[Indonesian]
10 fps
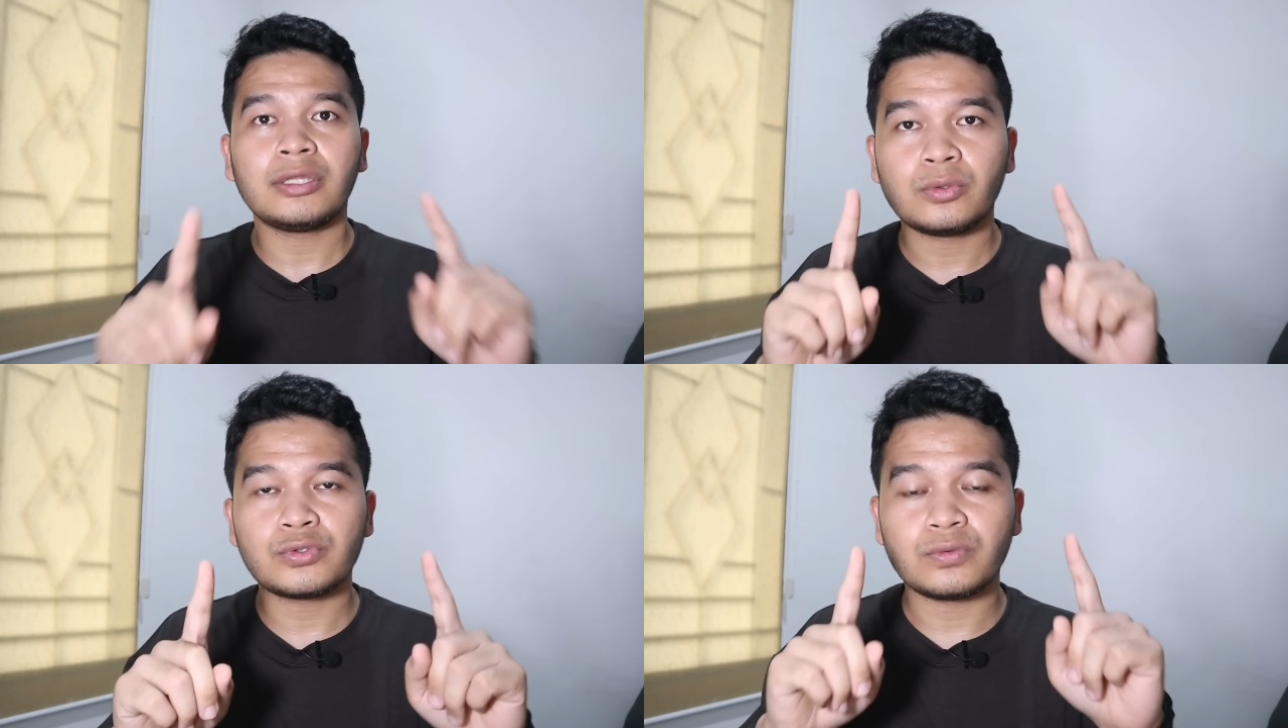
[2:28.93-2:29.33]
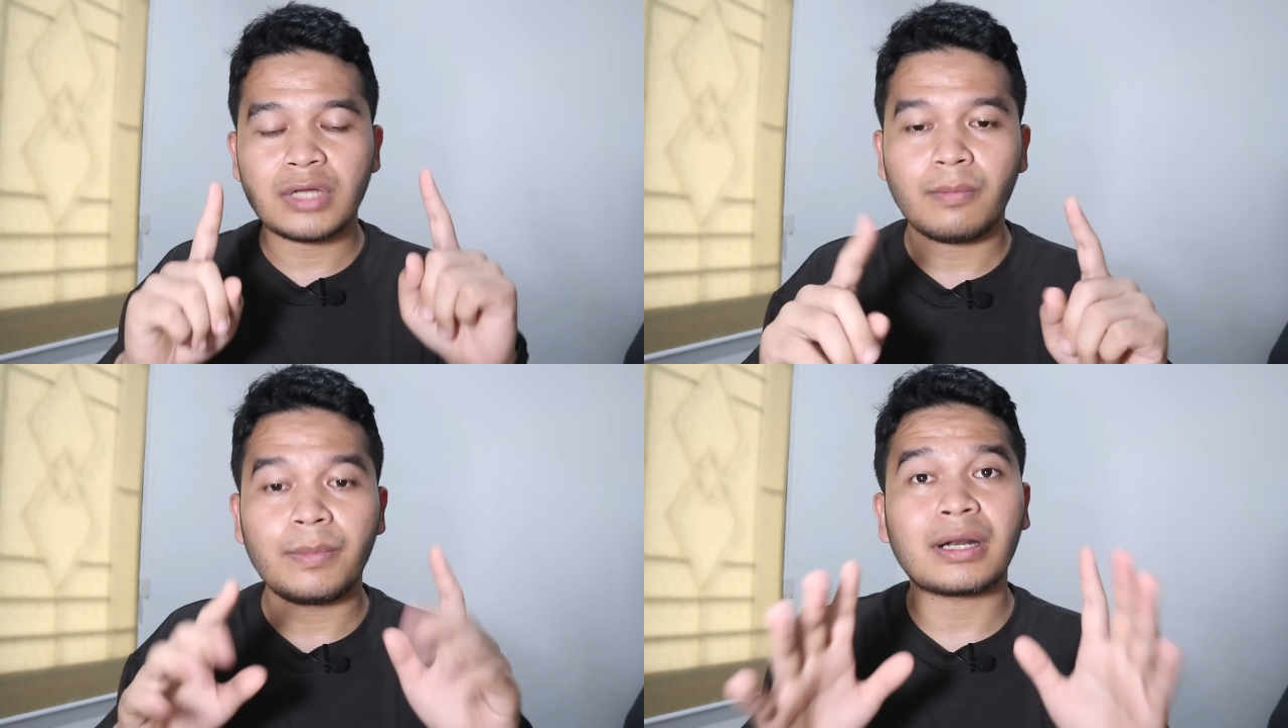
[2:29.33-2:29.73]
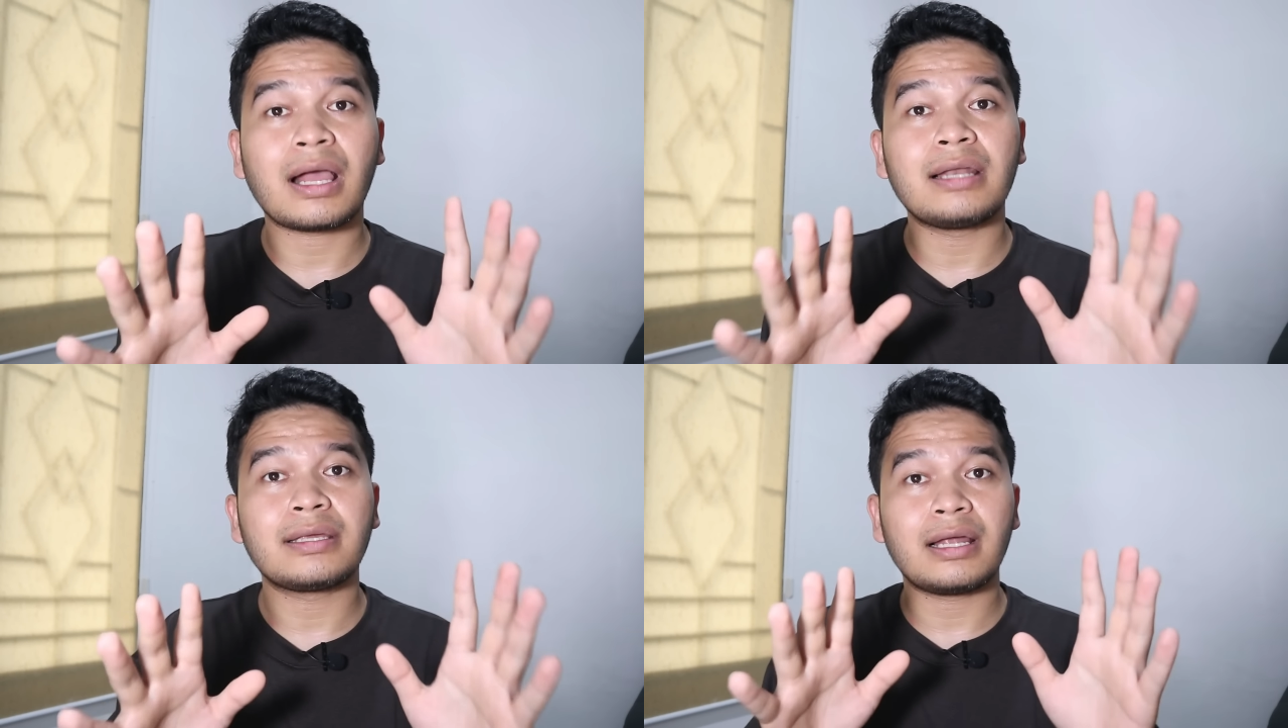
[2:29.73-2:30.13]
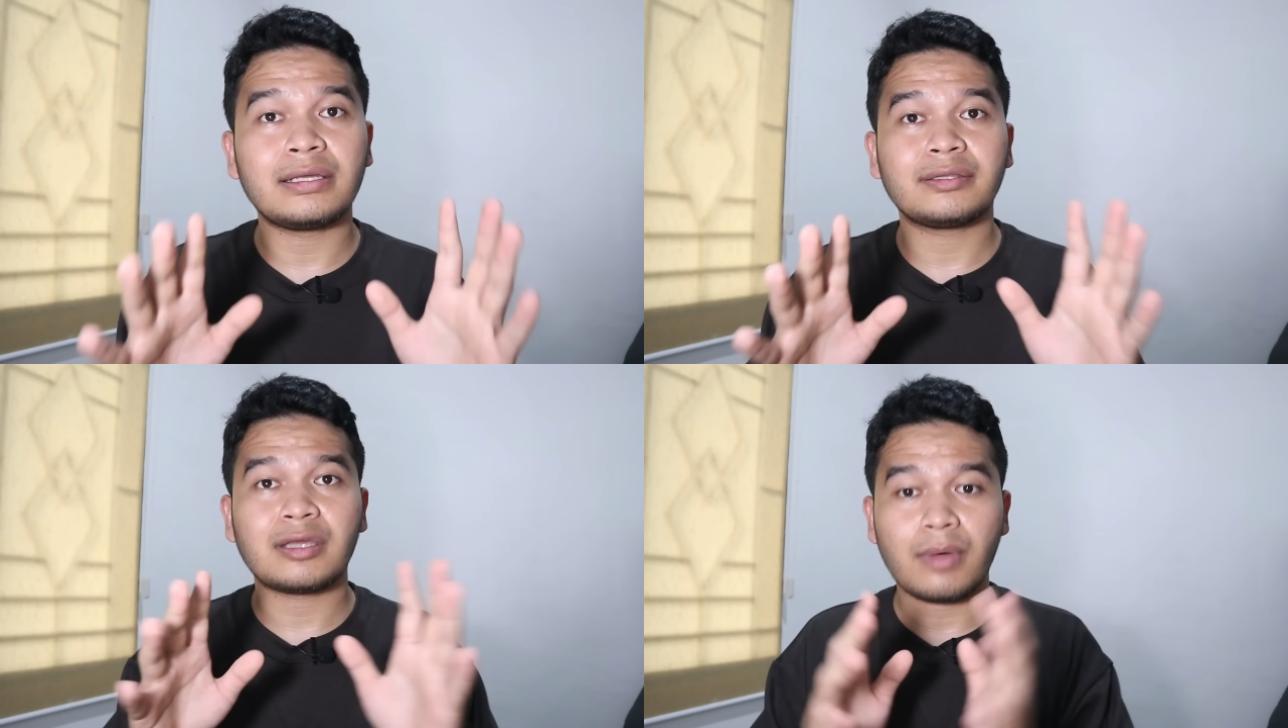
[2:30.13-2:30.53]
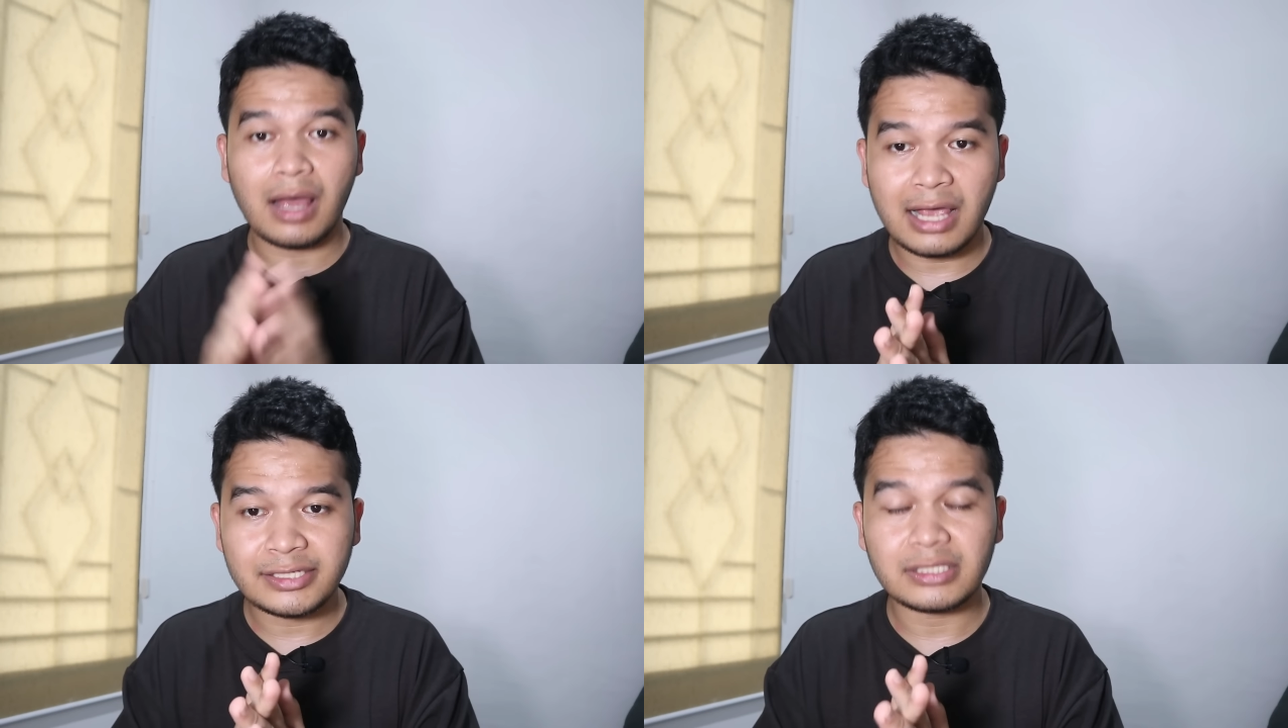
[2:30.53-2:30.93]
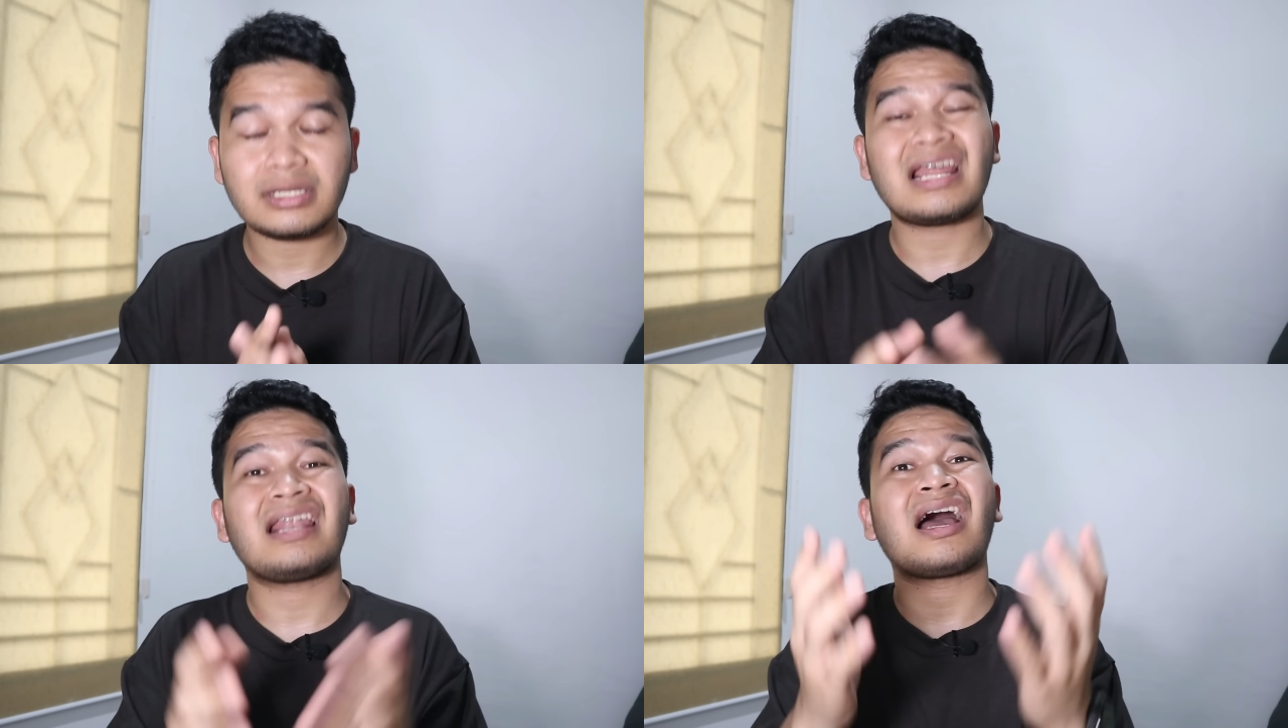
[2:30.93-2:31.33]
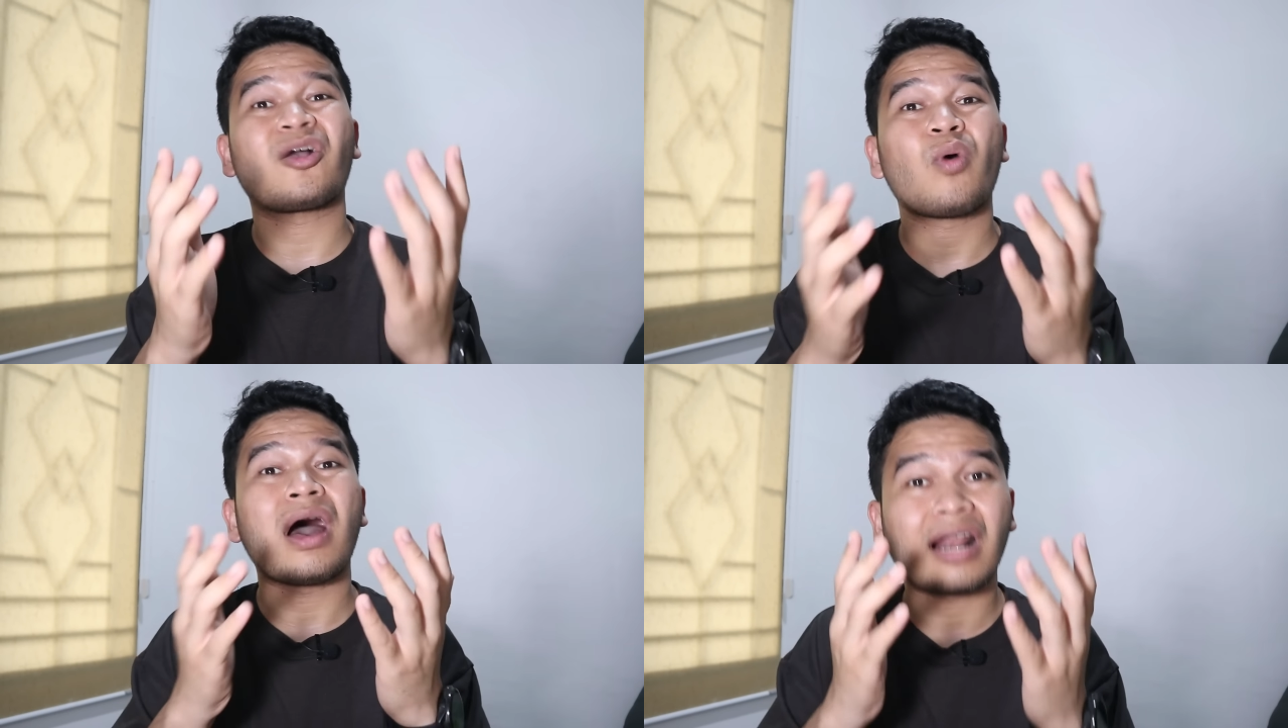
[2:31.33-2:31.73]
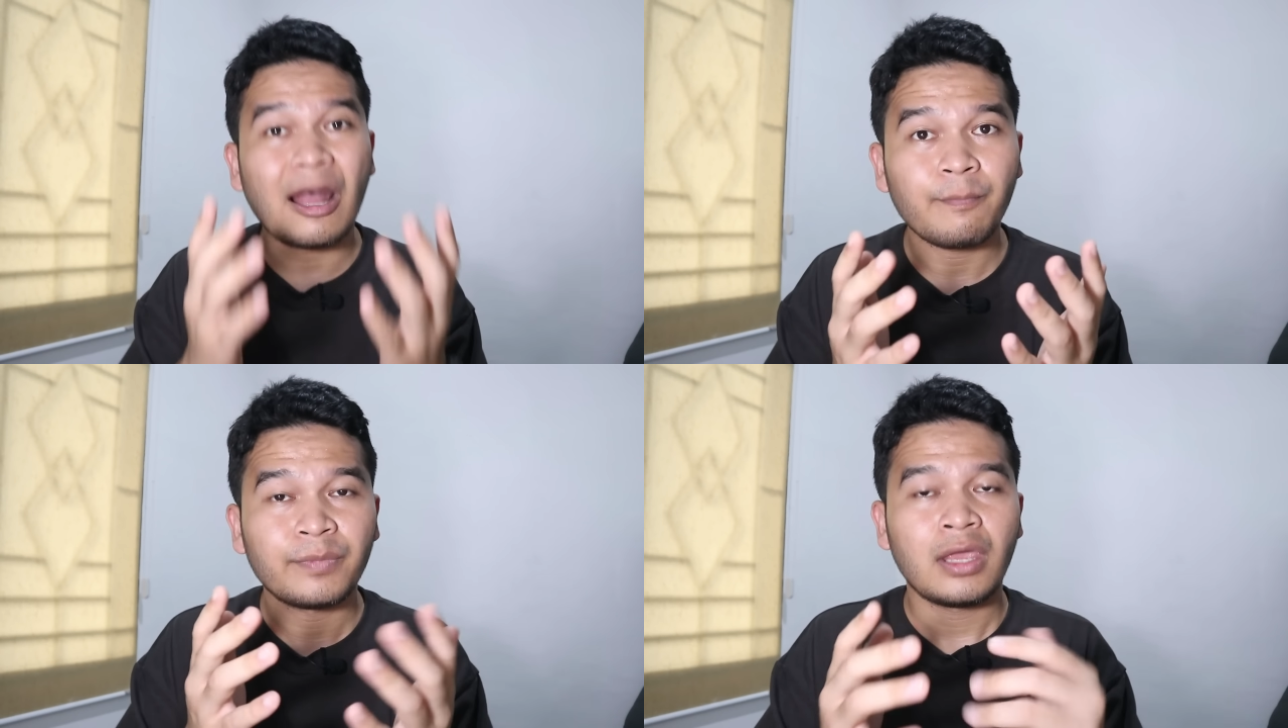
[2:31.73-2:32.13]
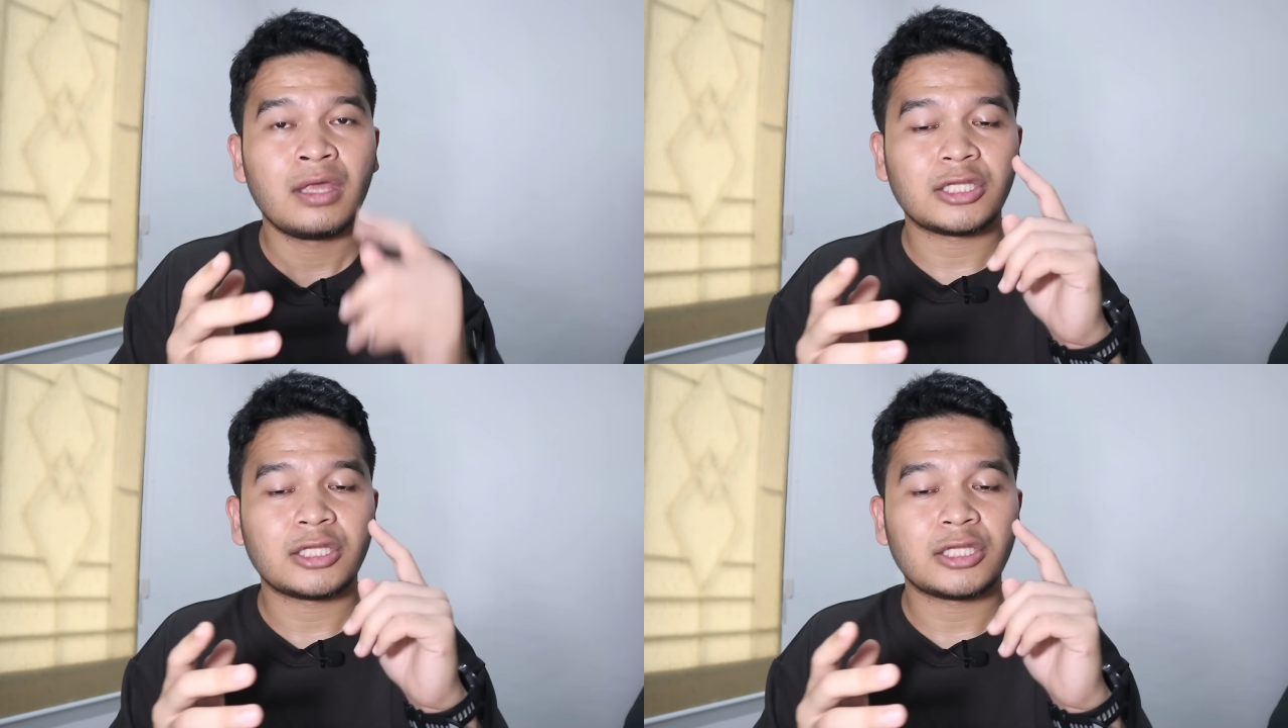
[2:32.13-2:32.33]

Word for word: itu sudah berkali-kali kita bahas dan aku harap